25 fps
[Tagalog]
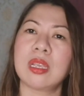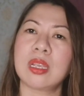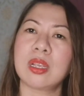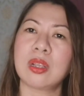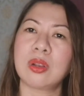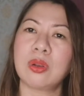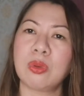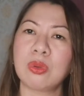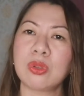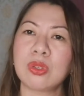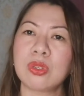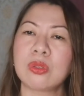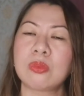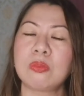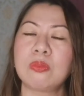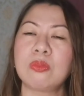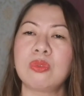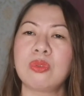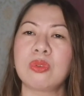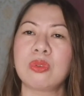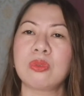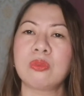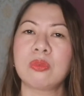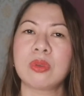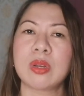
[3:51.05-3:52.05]
i-close
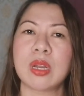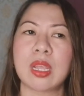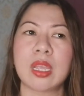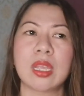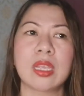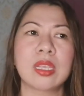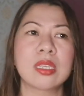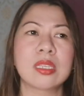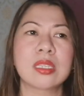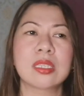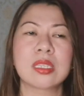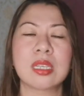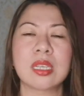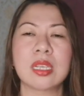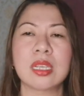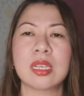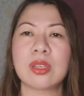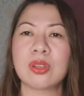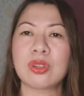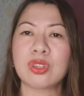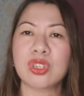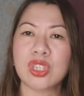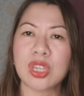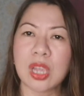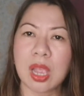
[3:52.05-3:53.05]
book mo na
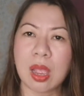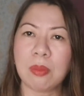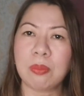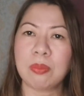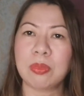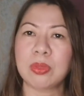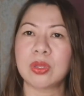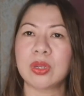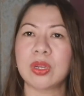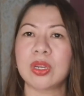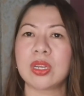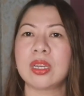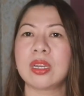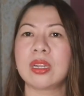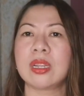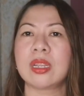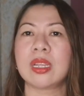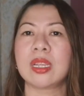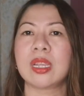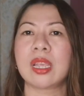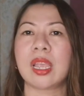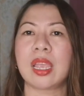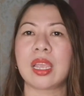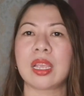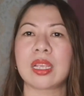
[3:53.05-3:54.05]
si chapter
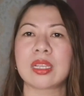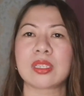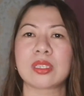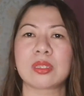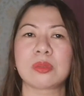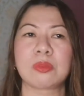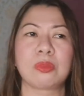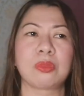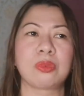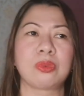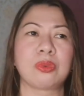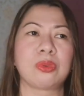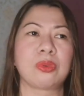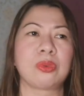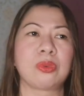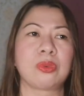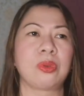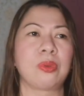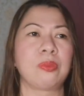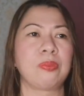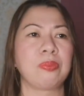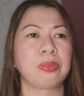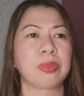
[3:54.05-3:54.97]
ni ex mo.